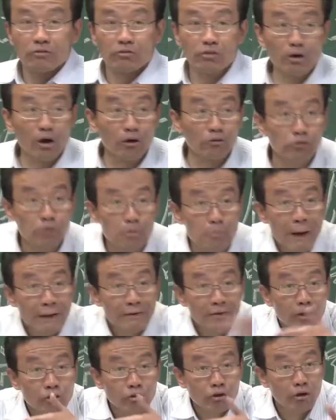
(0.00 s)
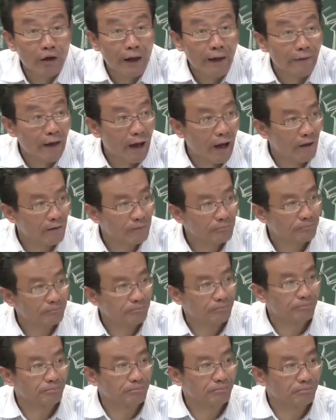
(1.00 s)
这要五百年修来的
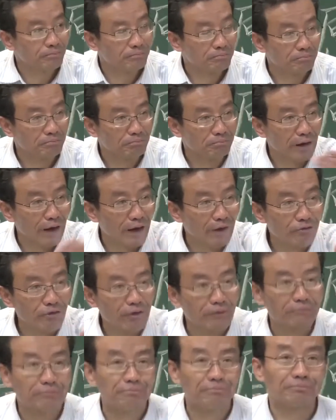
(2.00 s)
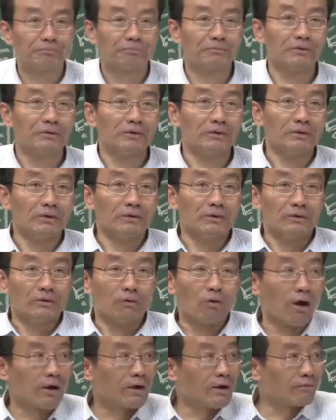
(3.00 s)
必然性。
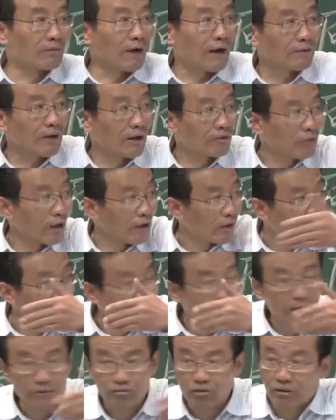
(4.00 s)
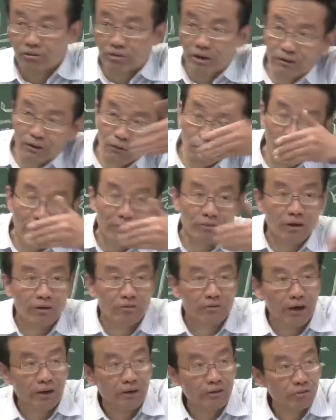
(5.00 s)
我跟大家在一个今天的晚
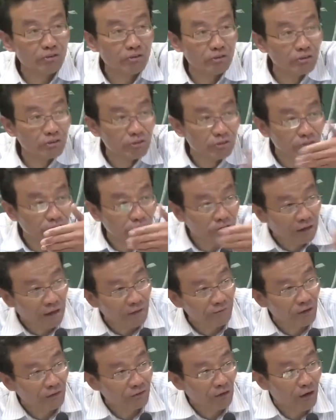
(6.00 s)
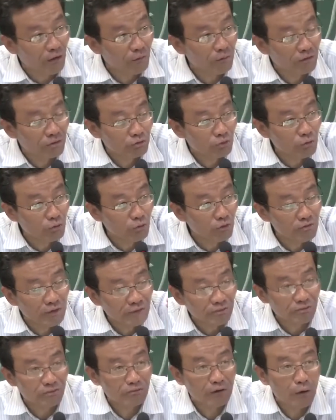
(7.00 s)
上在一积极一堂的讨论中国
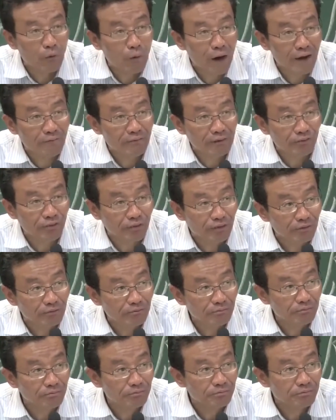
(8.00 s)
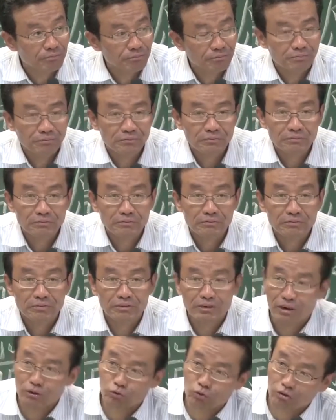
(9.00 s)
文文化问题，
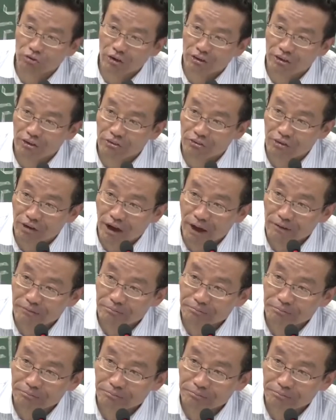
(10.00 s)
这要多少年修来？